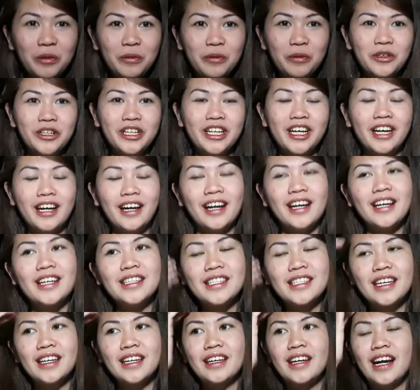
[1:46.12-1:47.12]
Ikikwento ko
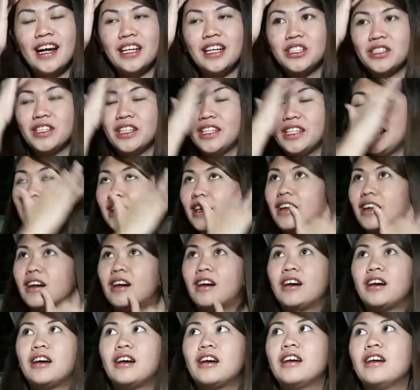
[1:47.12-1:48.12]
muna kasi
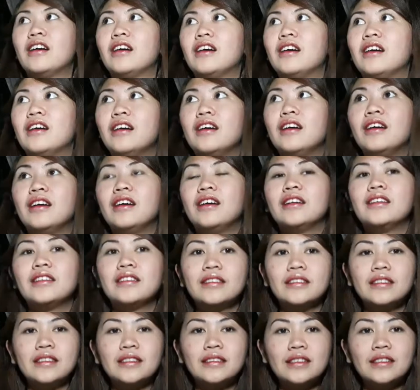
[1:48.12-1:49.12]
actually, uh,
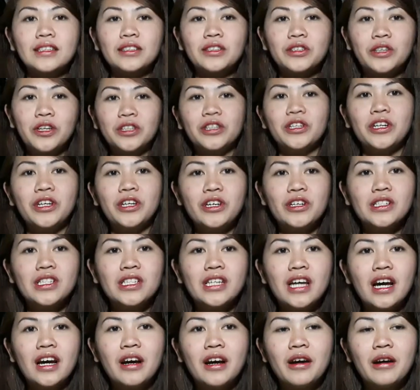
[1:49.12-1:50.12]

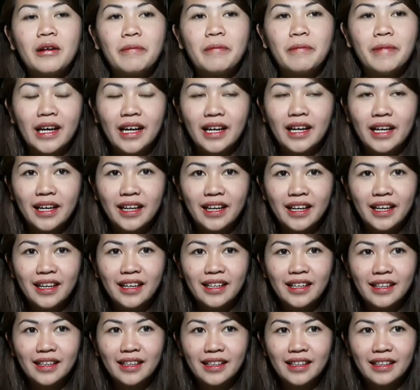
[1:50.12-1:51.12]
in-order ko siya
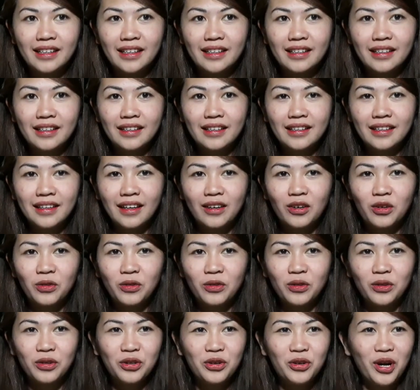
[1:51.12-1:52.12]
by
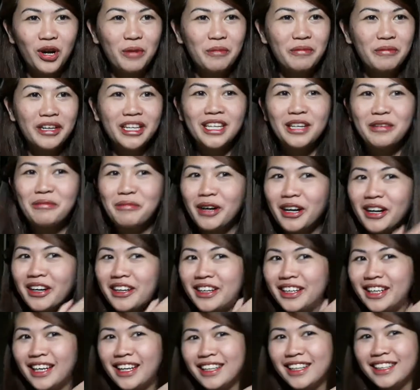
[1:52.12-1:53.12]
Nako, yung
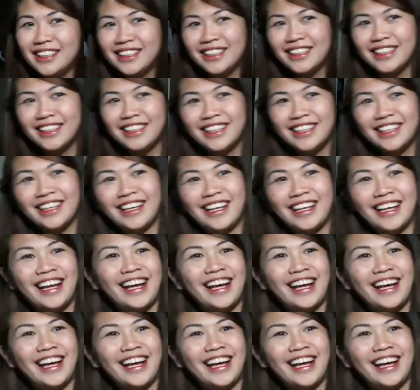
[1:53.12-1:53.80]
kamay ni Marian.